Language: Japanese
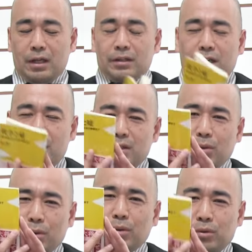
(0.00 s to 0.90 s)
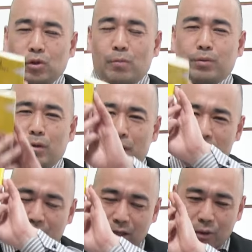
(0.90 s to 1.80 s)
戦争と嘘、
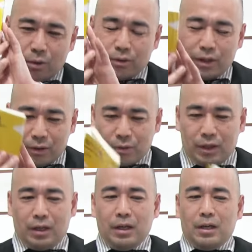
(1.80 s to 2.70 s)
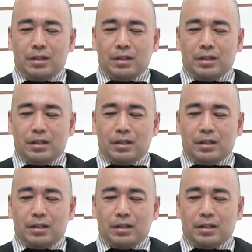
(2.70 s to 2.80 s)
プロパガンダの本なのに、